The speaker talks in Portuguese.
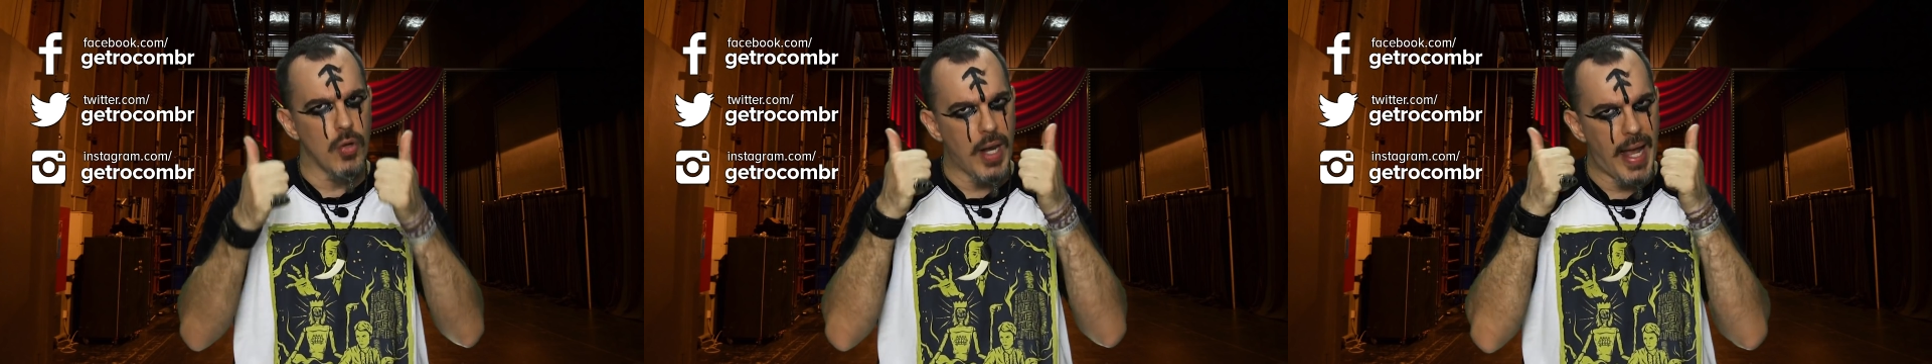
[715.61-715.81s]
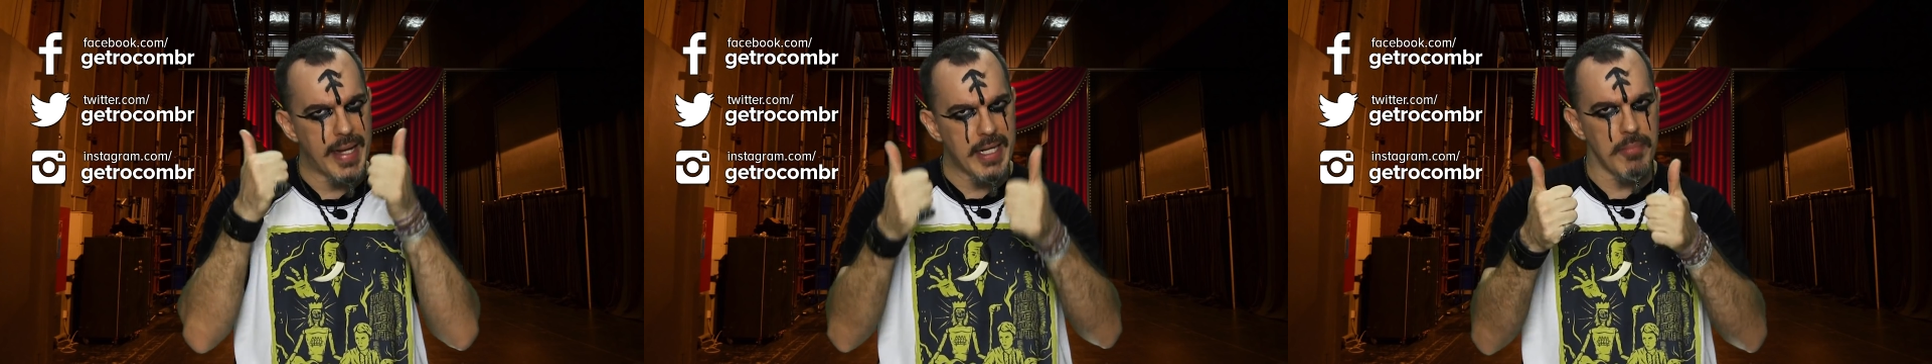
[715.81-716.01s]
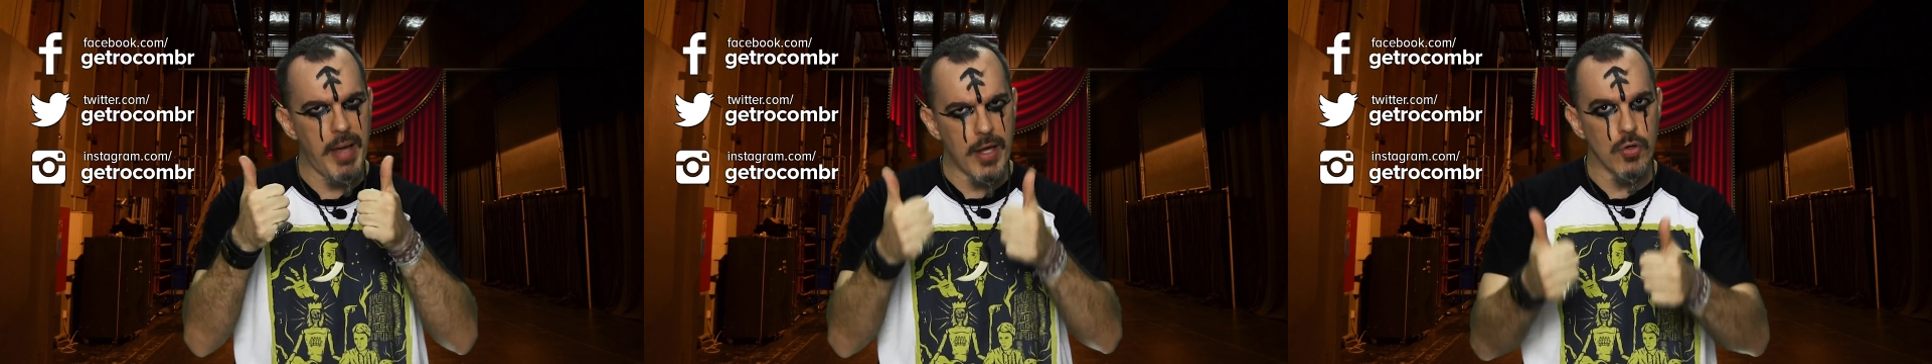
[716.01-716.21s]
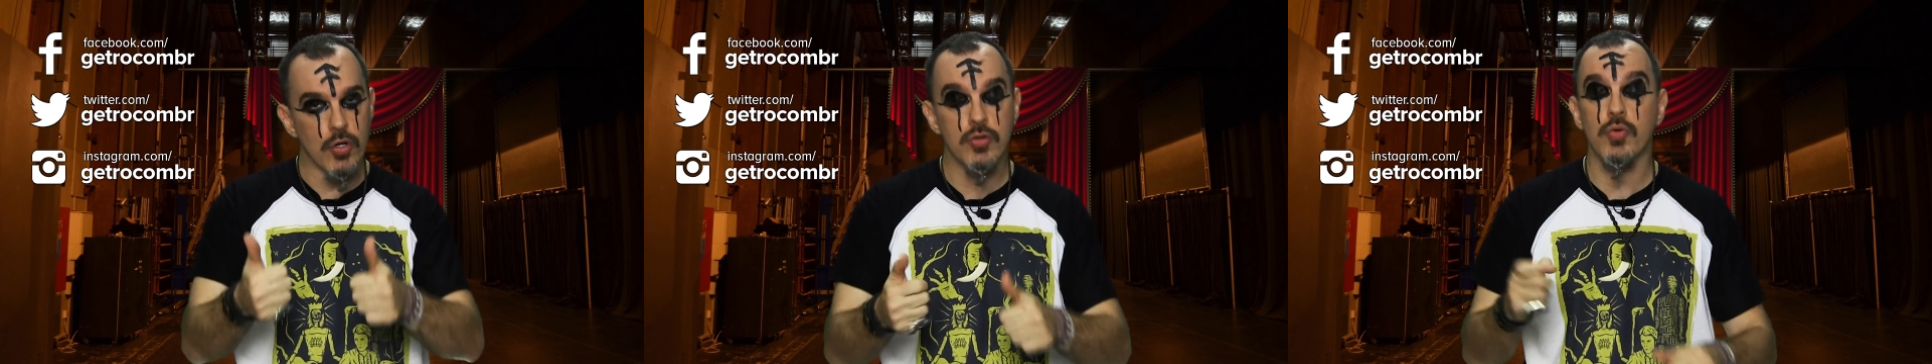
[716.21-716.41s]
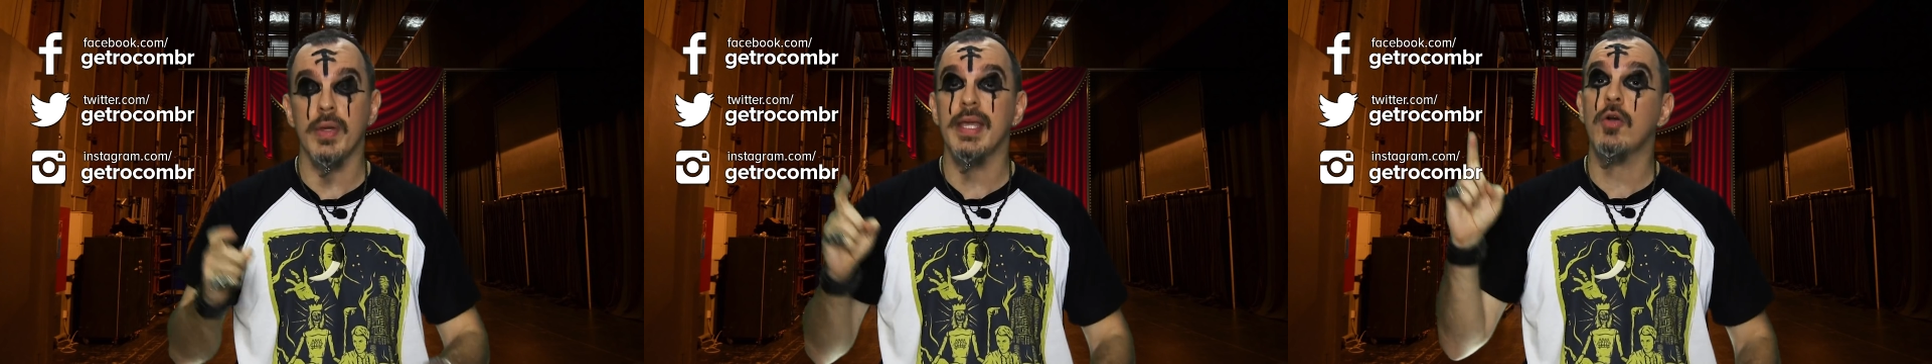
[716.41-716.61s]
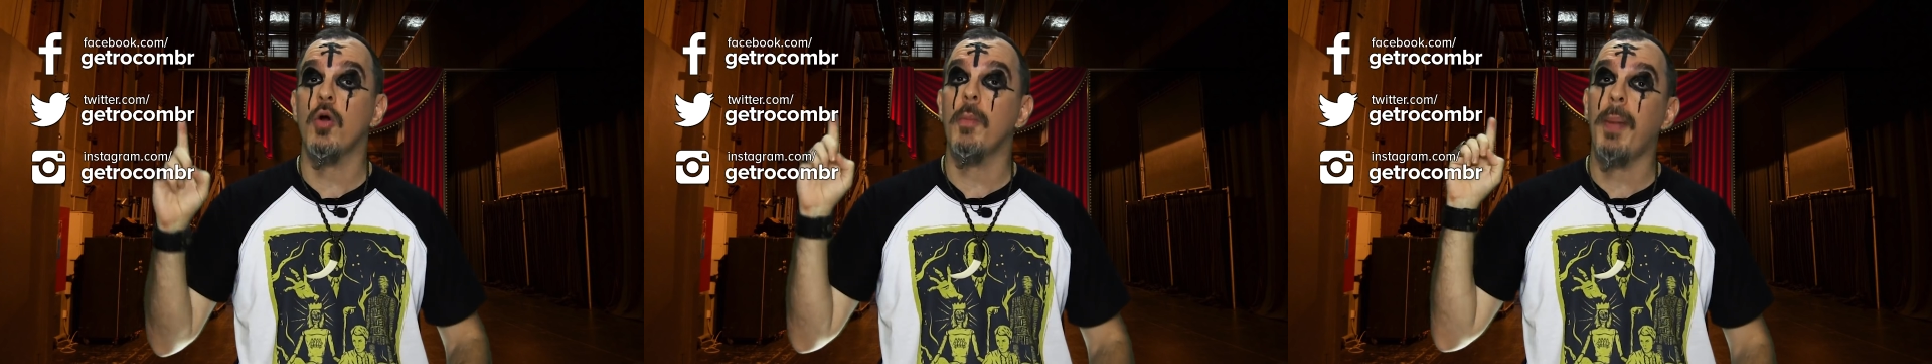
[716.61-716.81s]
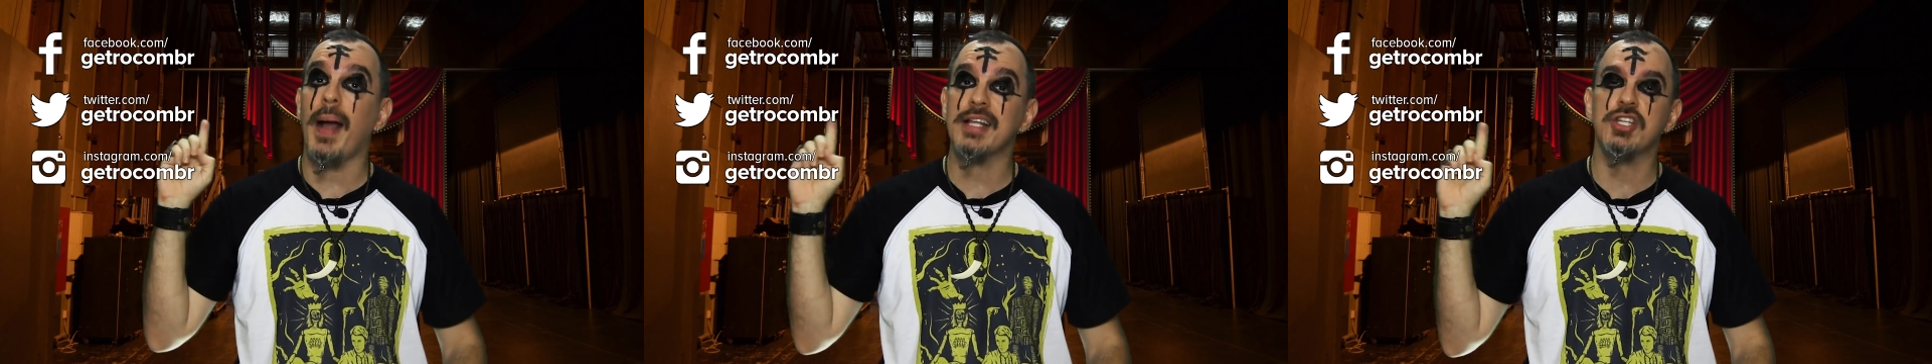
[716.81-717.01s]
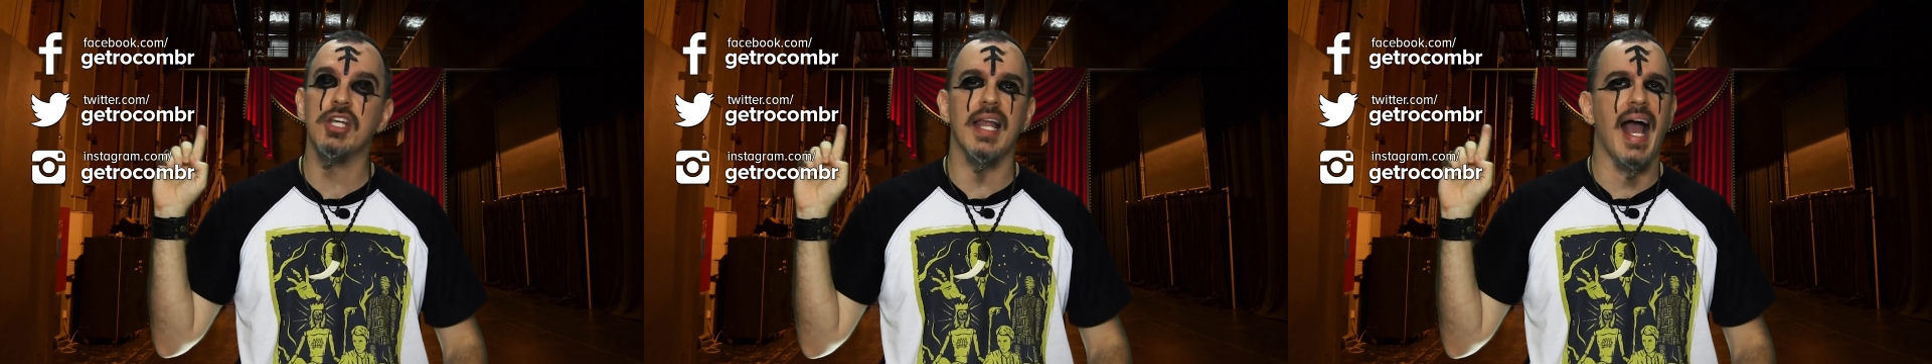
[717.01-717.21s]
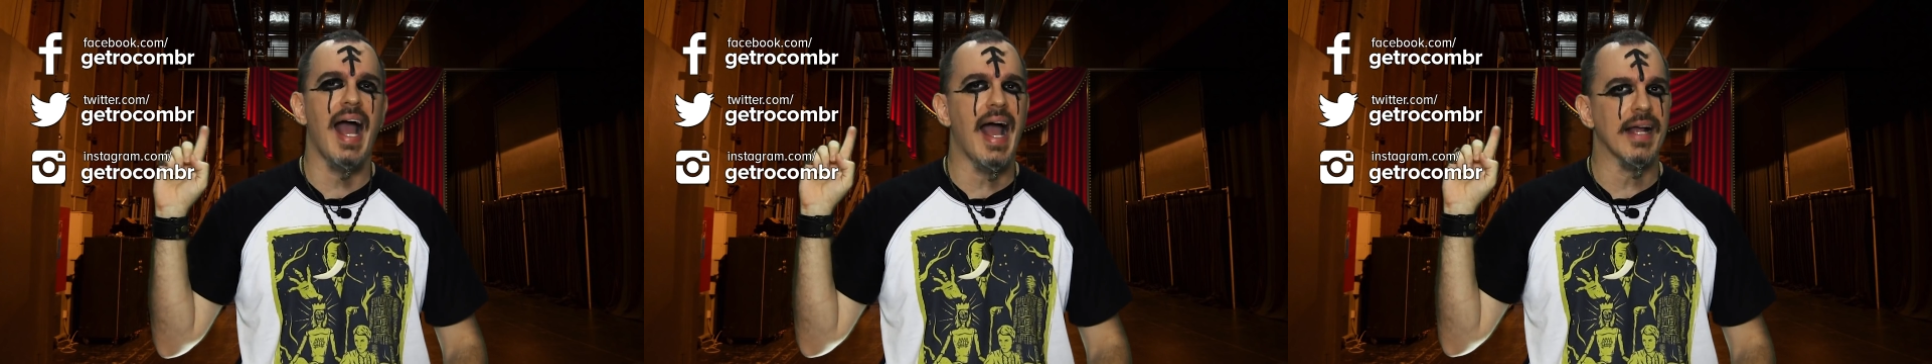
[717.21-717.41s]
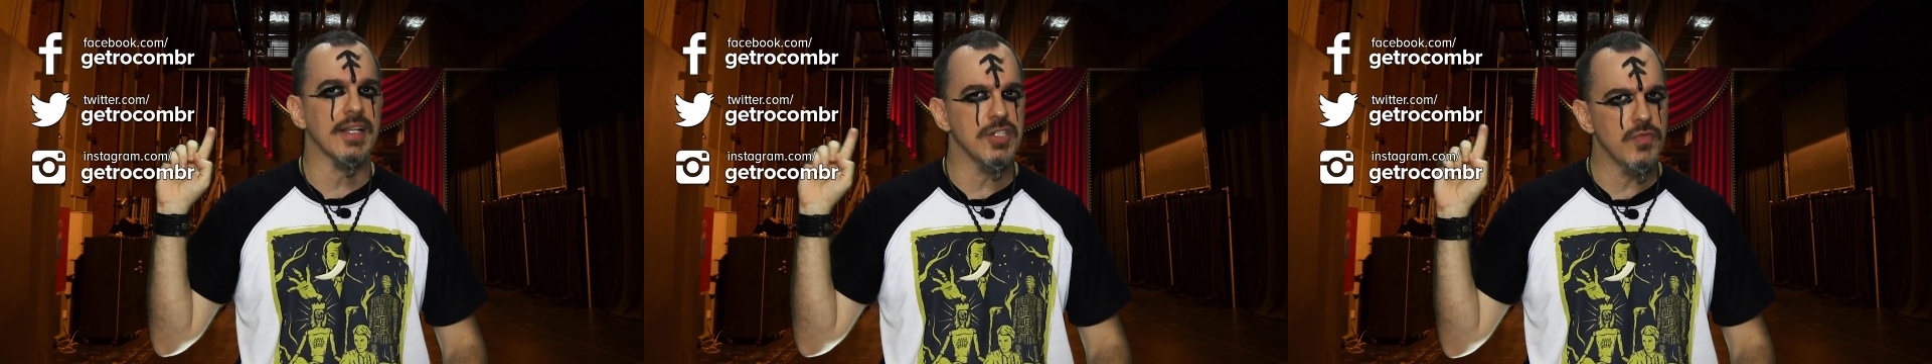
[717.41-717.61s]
like maroto e compartilhar,